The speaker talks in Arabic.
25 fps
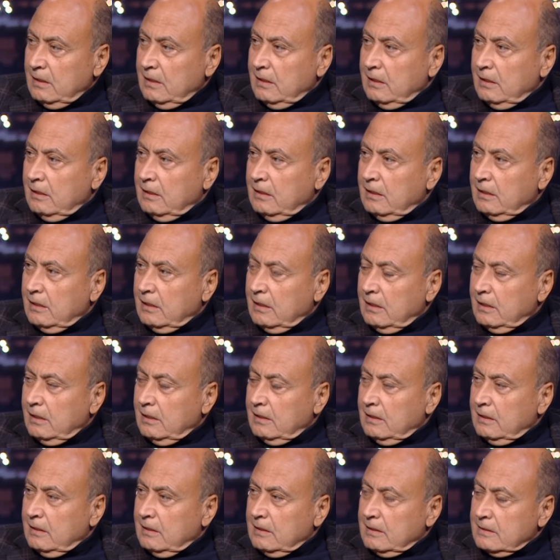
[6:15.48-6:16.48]
آه،
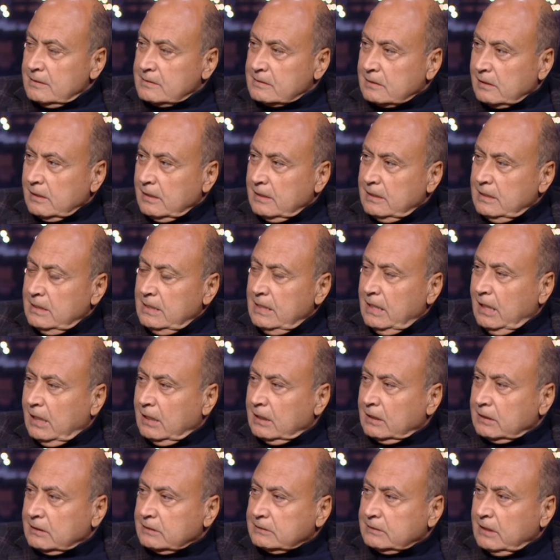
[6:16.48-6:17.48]
آه، آه، اسرائيلي
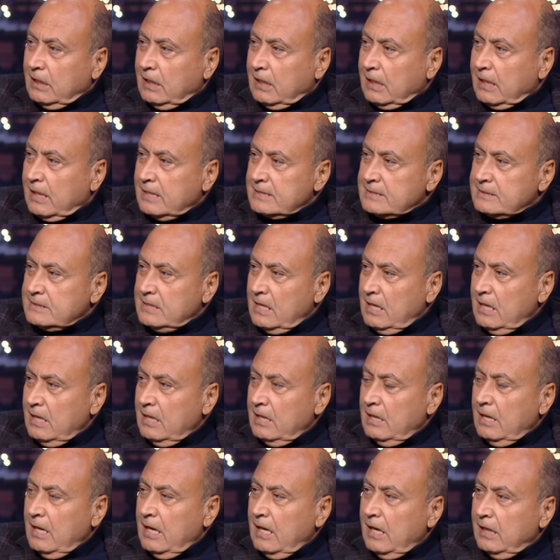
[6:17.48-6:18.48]
على قطاع غزه
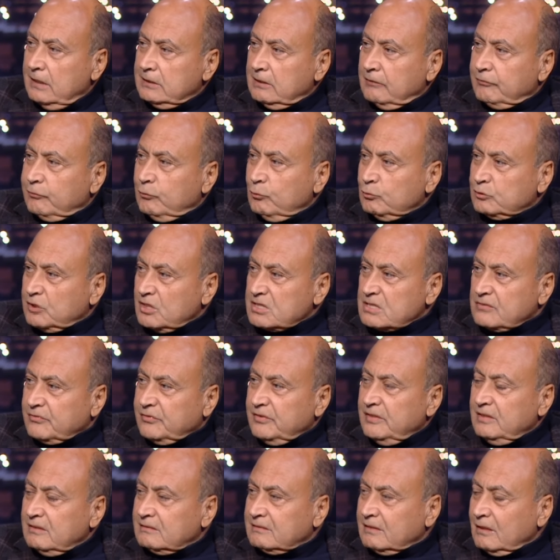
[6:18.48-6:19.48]
هدفه
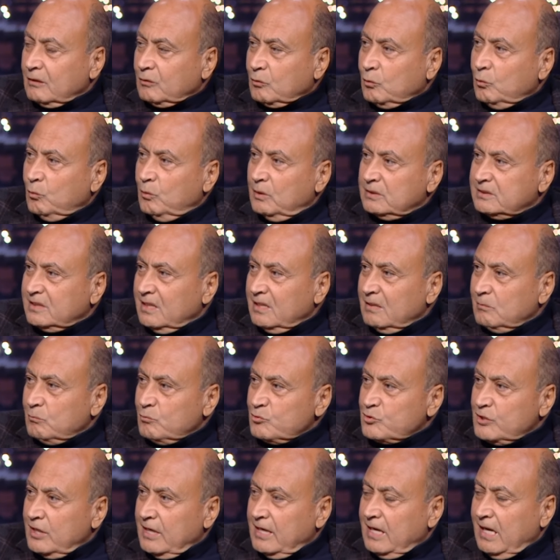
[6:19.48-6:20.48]
تصفيه القوات
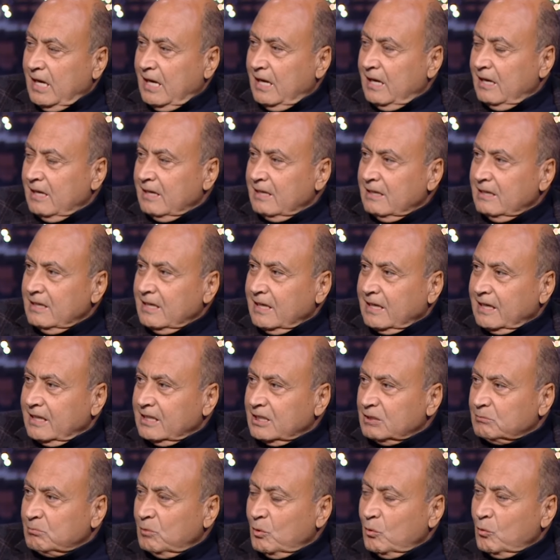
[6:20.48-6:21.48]
المسلحه اللي
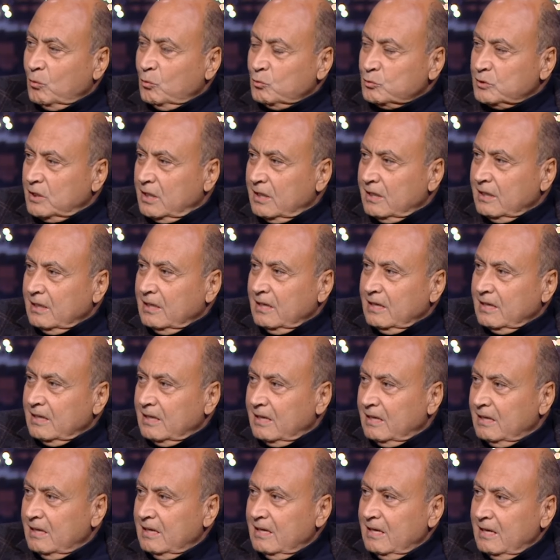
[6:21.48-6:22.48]
كانت موجوده
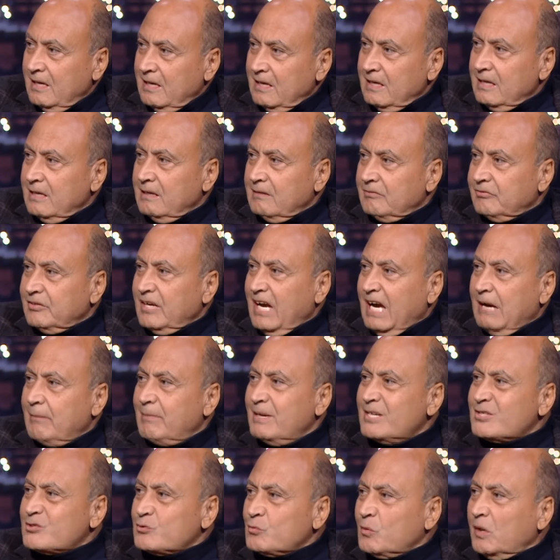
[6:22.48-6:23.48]
اللي هي اللي في
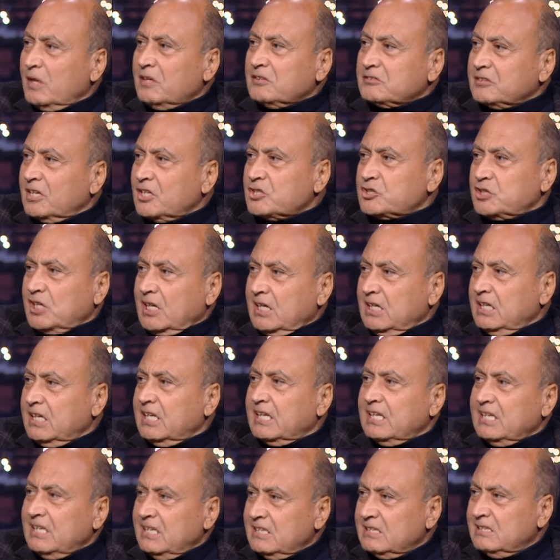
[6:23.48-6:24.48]
حماس واعطاء
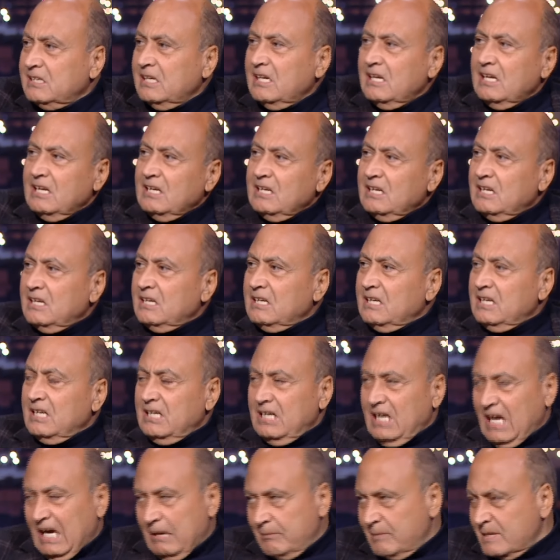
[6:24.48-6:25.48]
شكل جديد
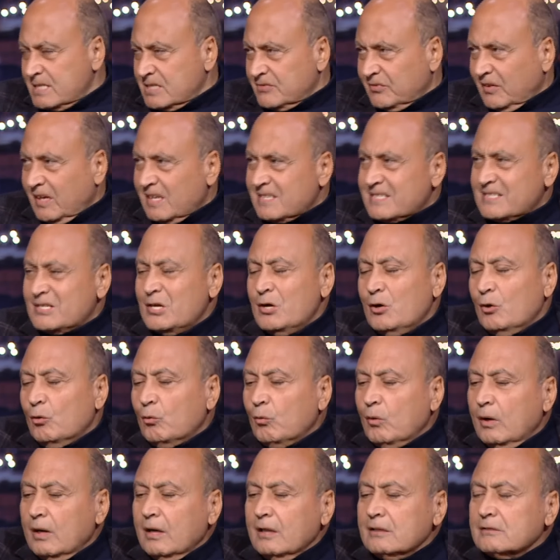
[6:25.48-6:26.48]
لحماس في غزه
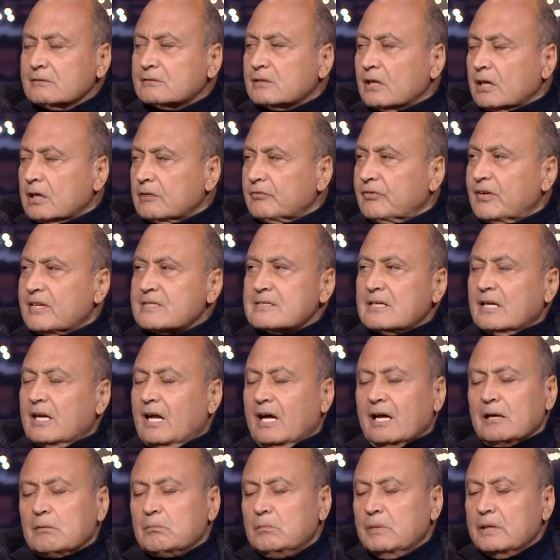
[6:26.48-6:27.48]
ولن تقف هذا
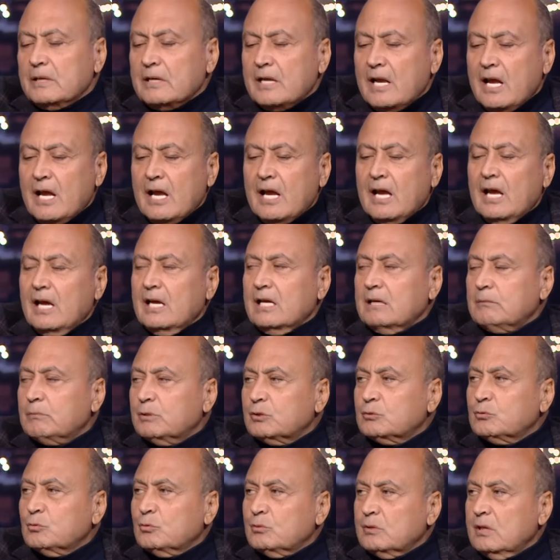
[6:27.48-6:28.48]
الحرب نهائي
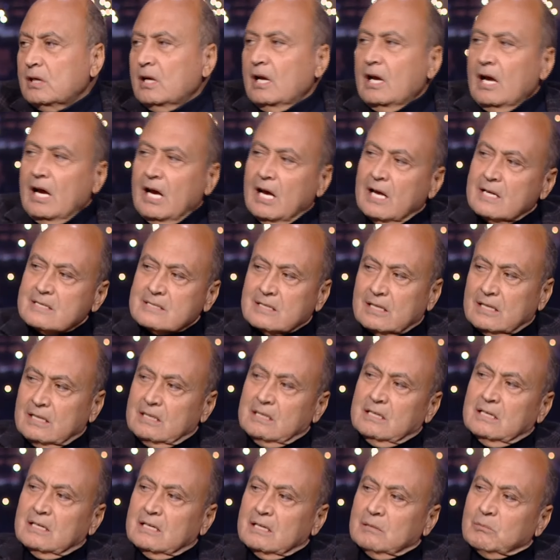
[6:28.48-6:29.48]
بدون هذا
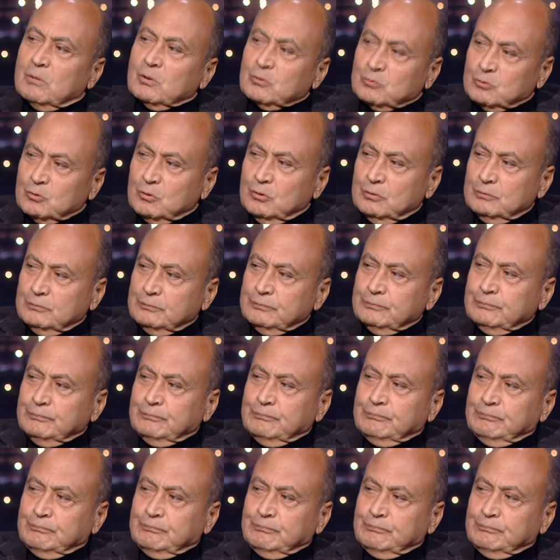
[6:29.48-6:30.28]
الموضوع تمام.